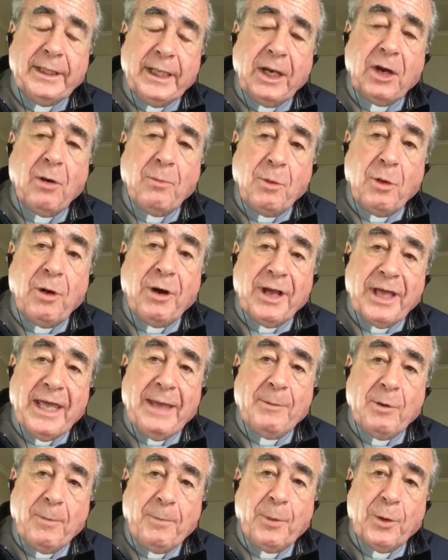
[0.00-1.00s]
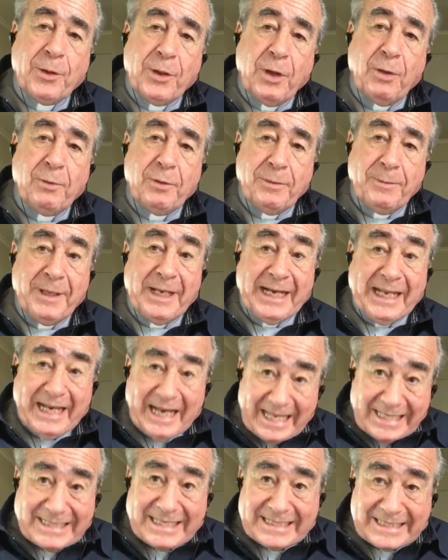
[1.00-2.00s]
de cómo hemos podido vivir
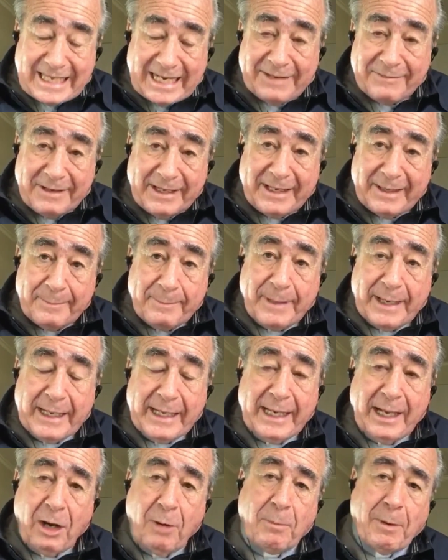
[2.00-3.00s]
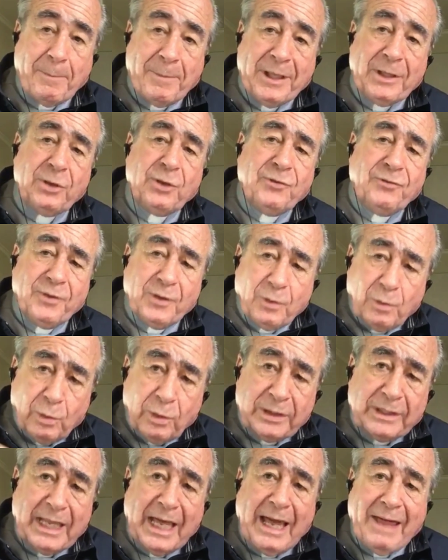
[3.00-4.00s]
gracias a la Virgen María los momentos de
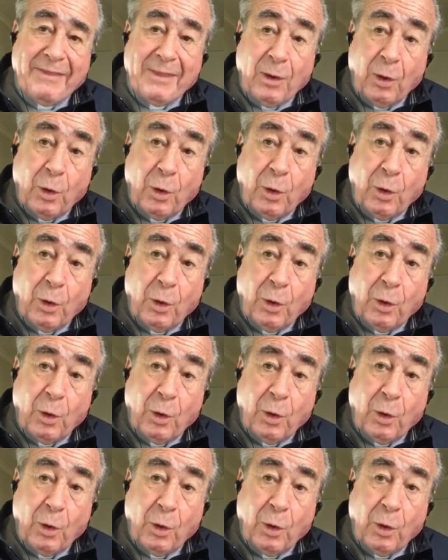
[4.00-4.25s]
dificultad,